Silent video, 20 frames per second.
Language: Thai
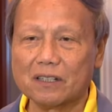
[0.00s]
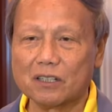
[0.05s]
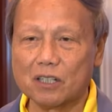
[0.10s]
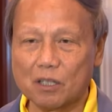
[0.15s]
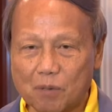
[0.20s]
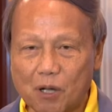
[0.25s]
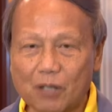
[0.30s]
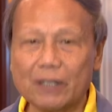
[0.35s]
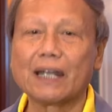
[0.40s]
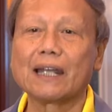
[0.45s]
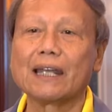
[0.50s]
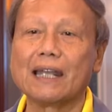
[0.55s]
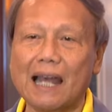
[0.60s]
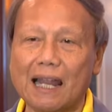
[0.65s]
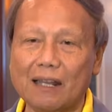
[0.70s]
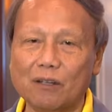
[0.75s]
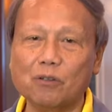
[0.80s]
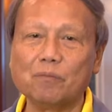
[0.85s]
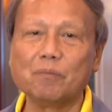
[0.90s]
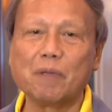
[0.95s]
โดยเฉพาะนักกี
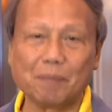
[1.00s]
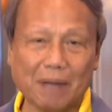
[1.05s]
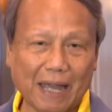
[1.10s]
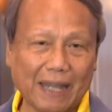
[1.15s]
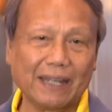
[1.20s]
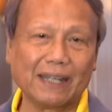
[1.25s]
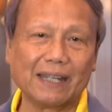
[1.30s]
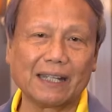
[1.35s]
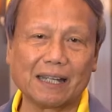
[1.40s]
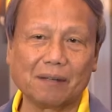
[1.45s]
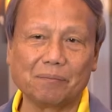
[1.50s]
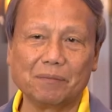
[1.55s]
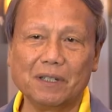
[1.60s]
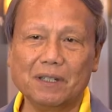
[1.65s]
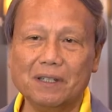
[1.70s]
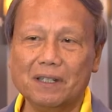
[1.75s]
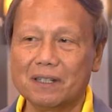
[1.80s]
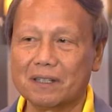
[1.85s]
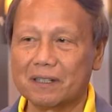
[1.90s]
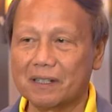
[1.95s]
ฬารุ่นใหม่ๆนะครับ
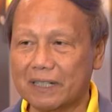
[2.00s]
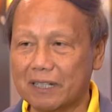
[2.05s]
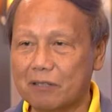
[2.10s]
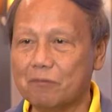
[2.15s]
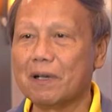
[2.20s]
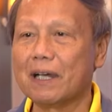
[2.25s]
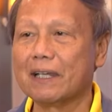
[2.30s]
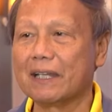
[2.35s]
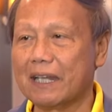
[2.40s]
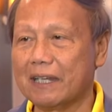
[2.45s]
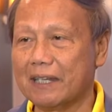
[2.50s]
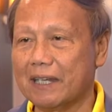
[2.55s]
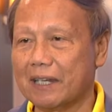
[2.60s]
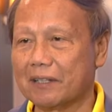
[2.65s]
ก็คิดว่าใน